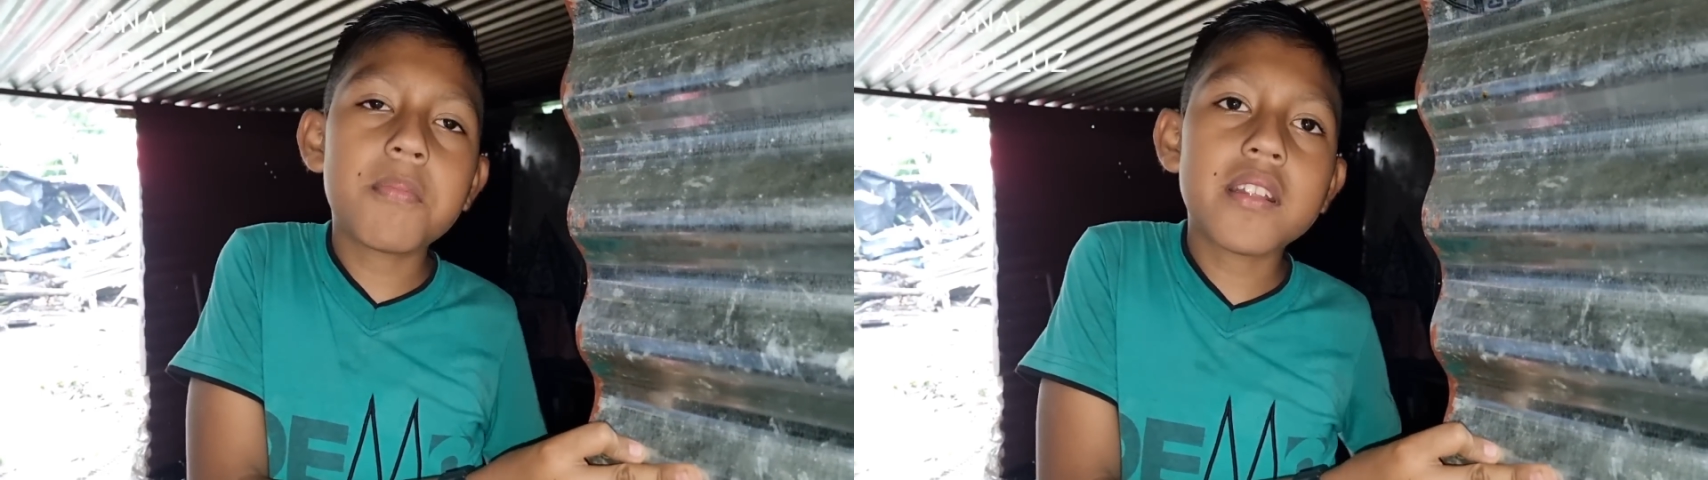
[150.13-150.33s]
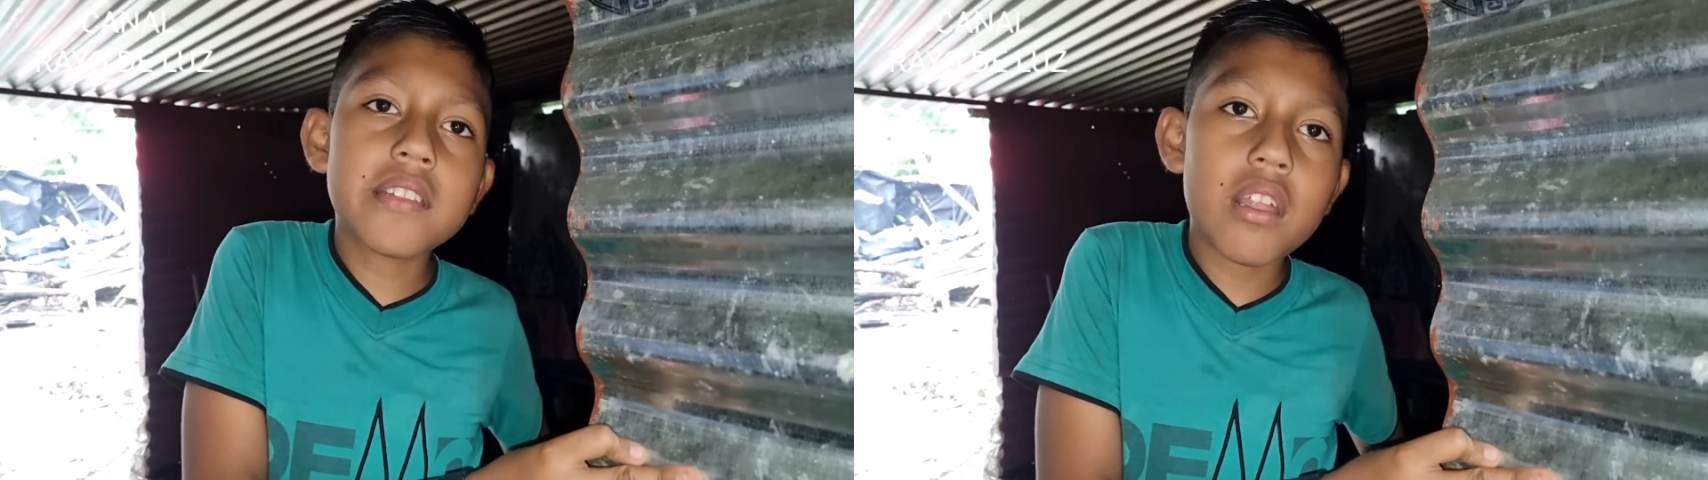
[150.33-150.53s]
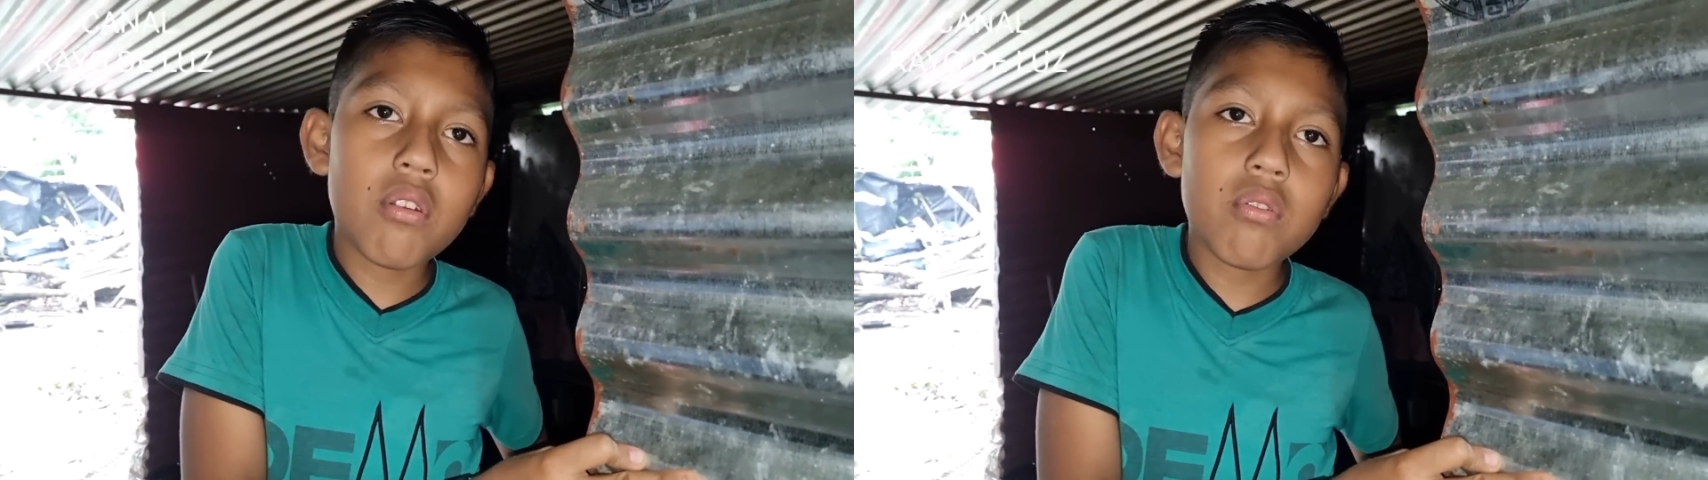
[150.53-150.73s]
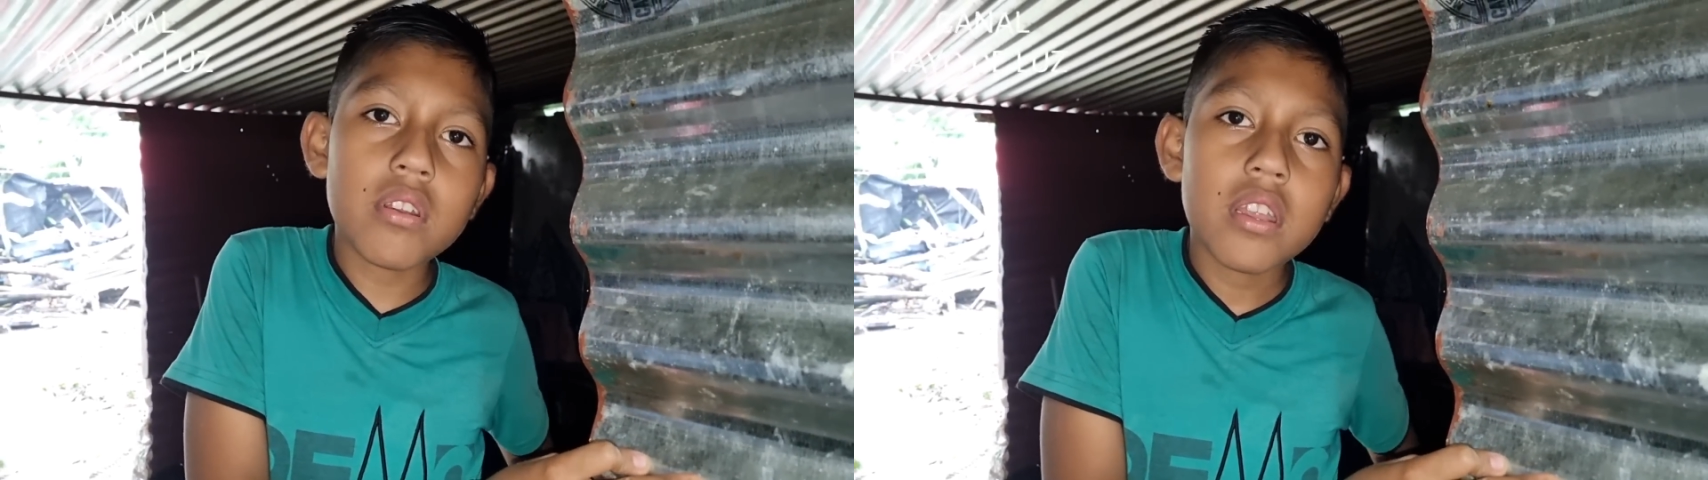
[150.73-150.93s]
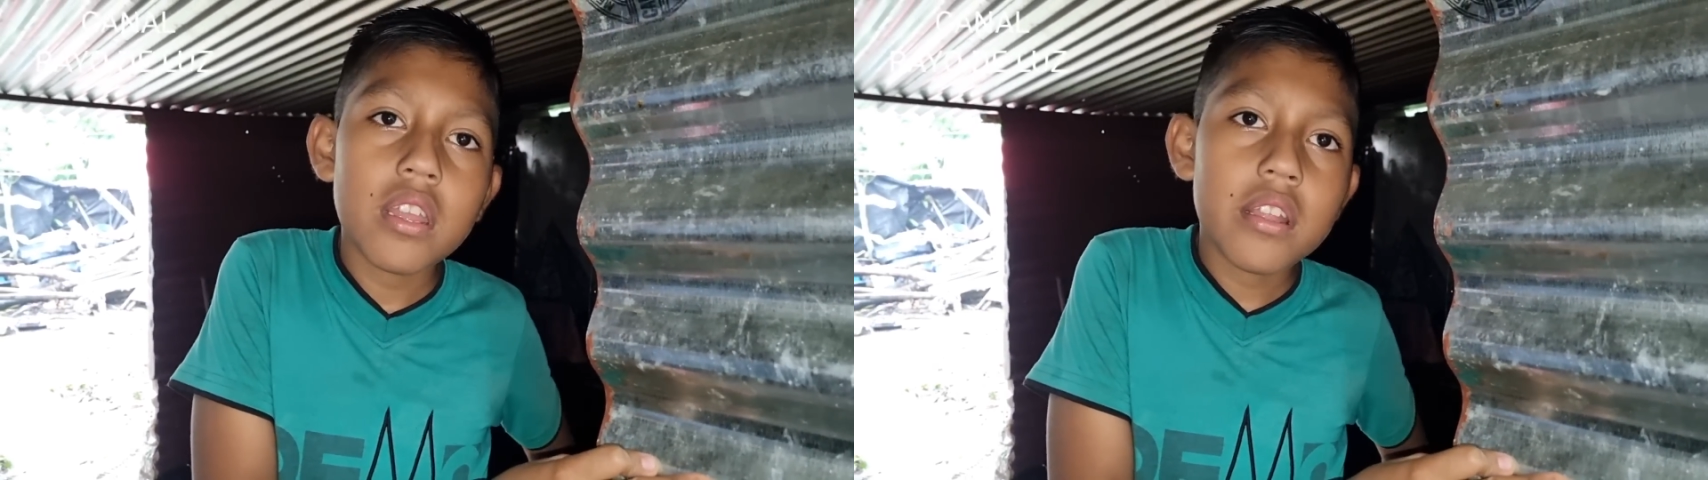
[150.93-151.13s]
pantalón
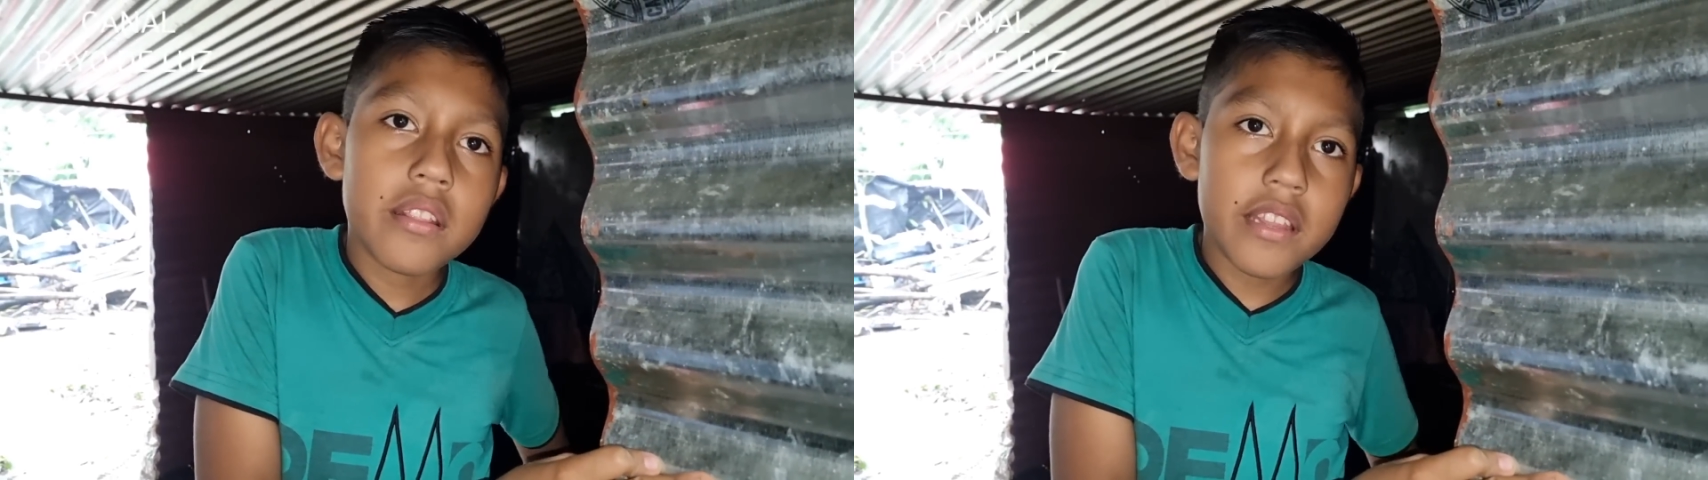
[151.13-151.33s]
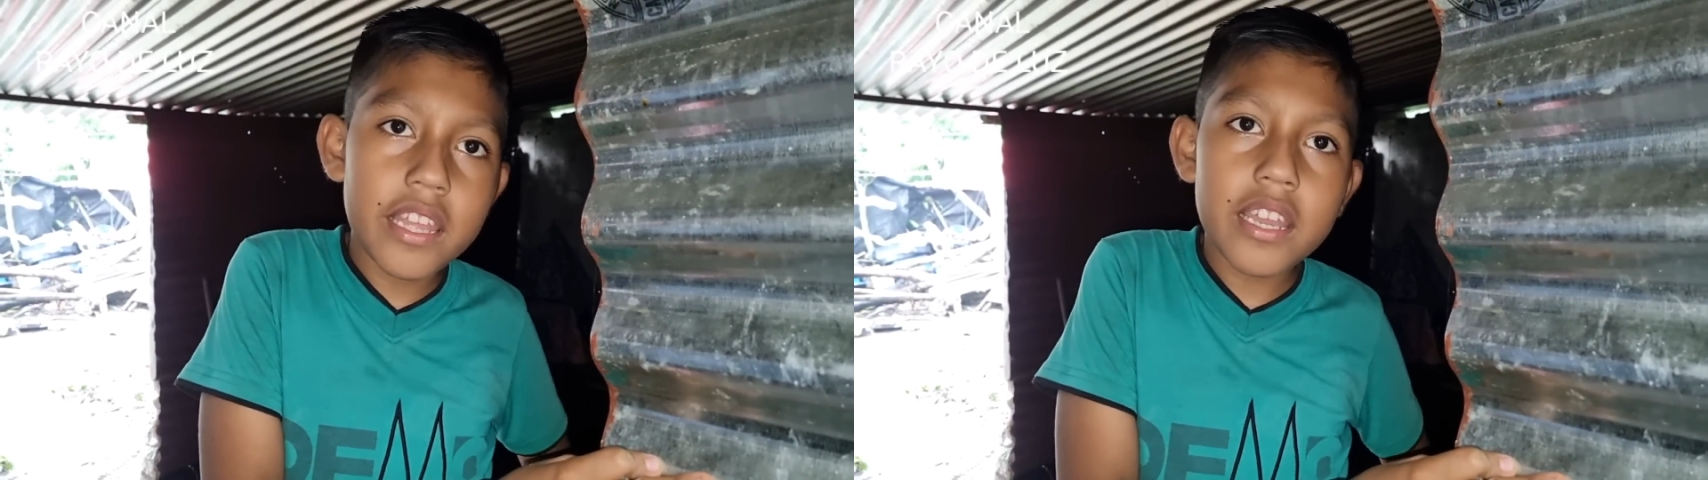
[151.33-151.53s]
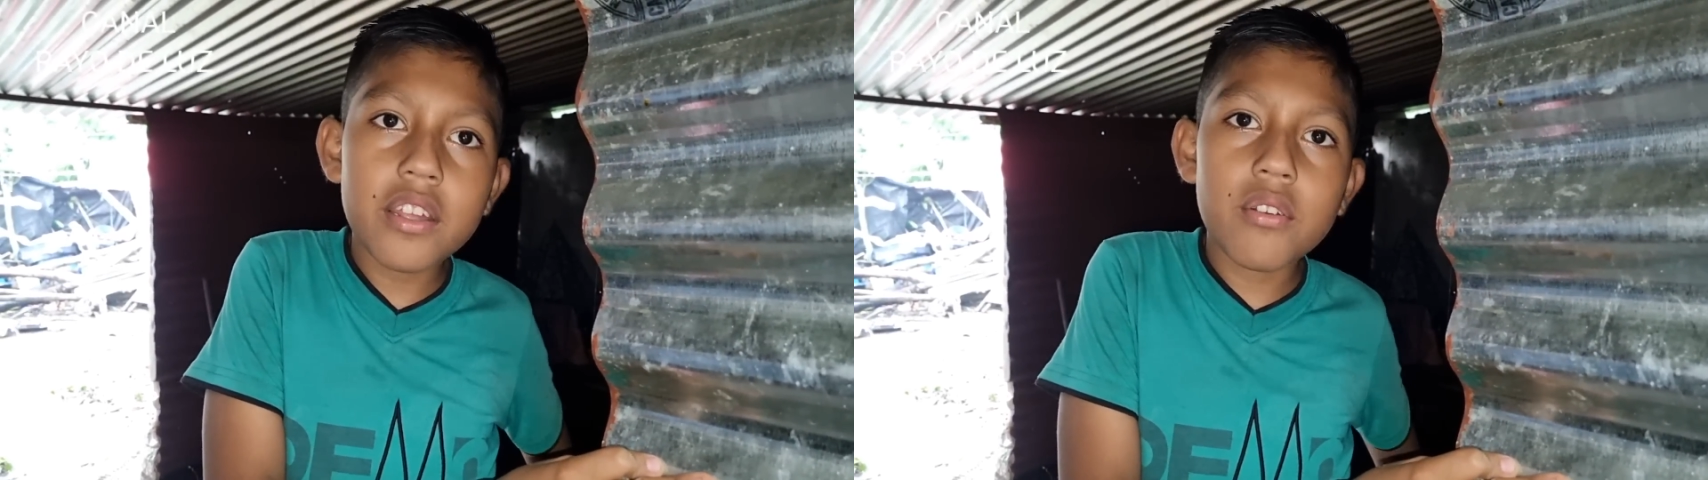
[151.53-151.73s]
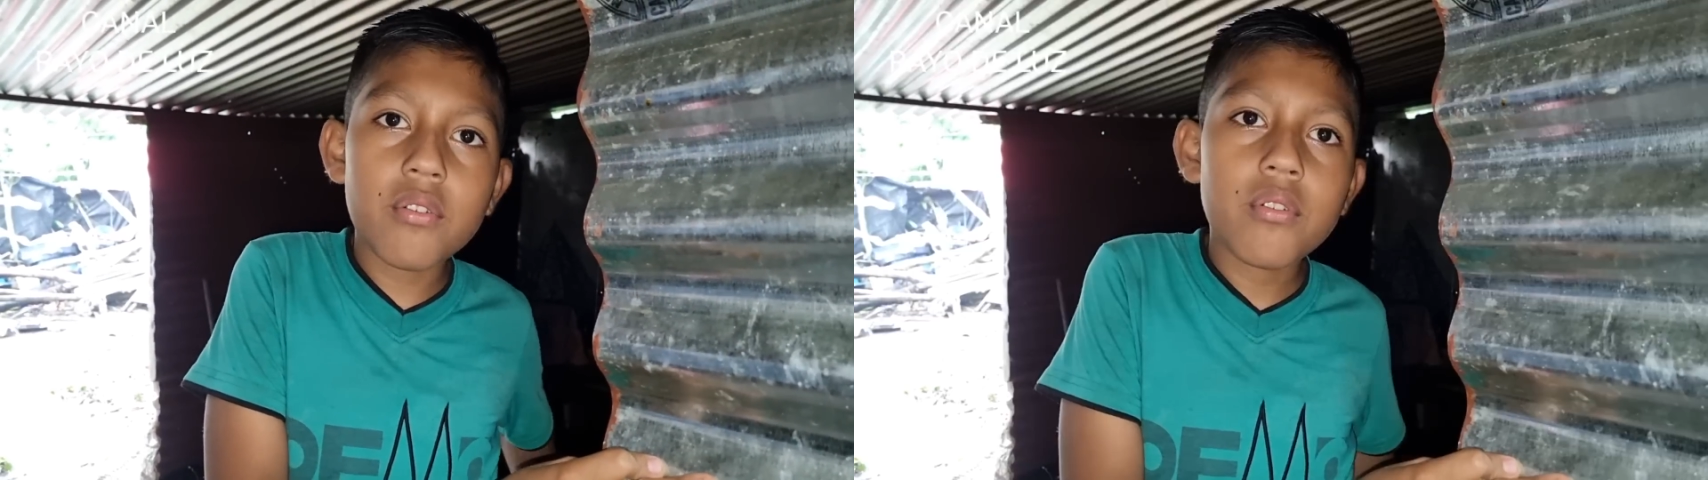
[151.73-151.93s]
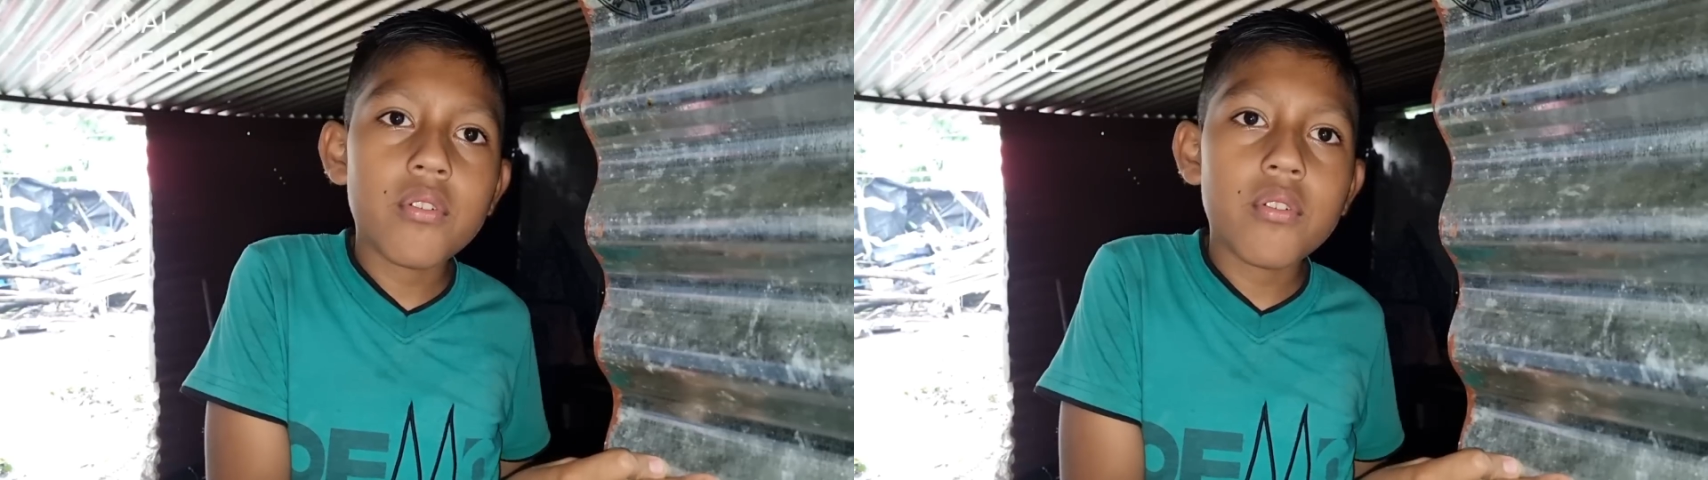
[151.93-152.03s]
negro,